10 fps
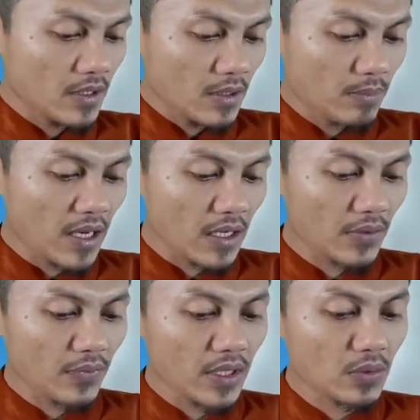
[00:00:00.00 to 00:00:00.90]

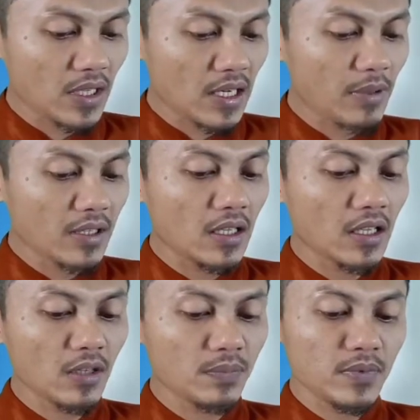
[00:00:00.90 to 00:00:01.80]
makrifatul alamatul
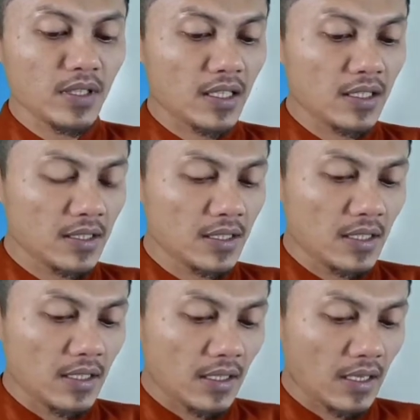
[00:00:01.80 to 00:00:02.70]
Irop ya.
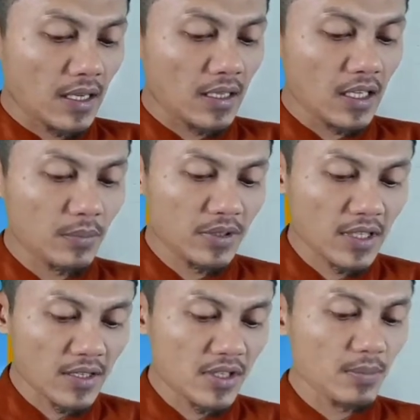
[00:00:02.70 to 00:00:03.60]
Kalian
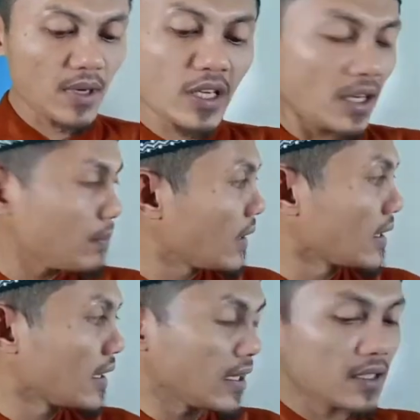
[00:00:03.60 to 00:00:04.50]
bisa simak ya
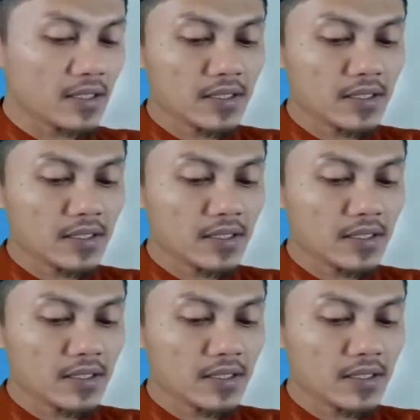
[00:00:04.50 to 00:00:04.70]
pada